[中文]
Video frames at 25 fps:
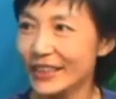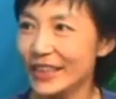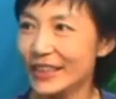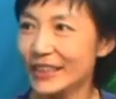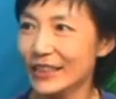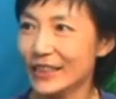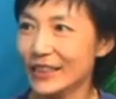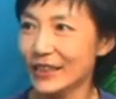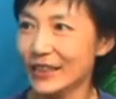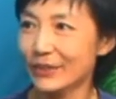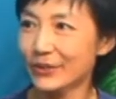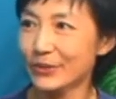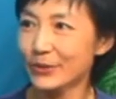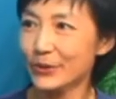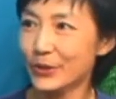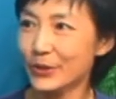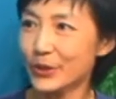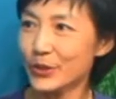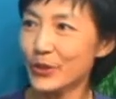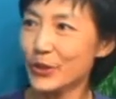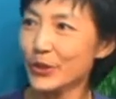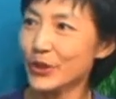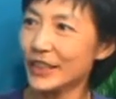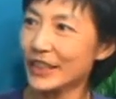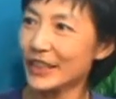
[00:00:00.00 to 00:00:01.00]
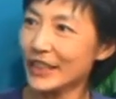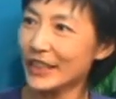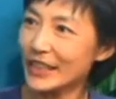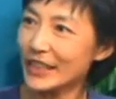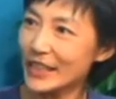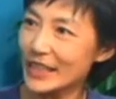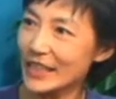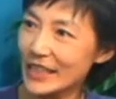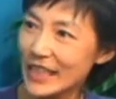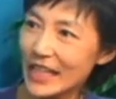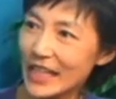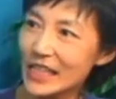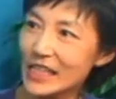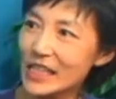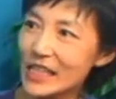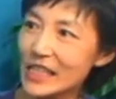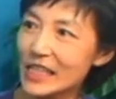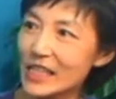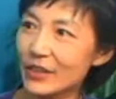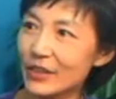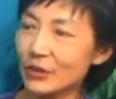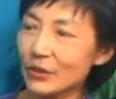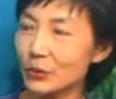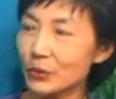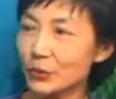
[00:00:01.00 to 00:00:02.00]
那你如果做一个三十
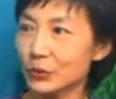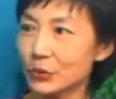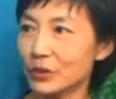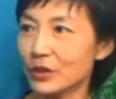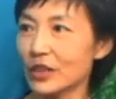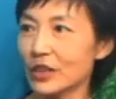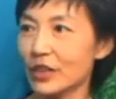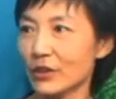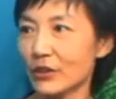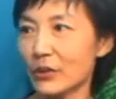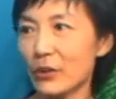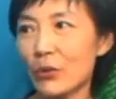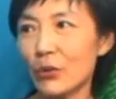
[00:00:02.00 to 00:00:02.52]
年固定，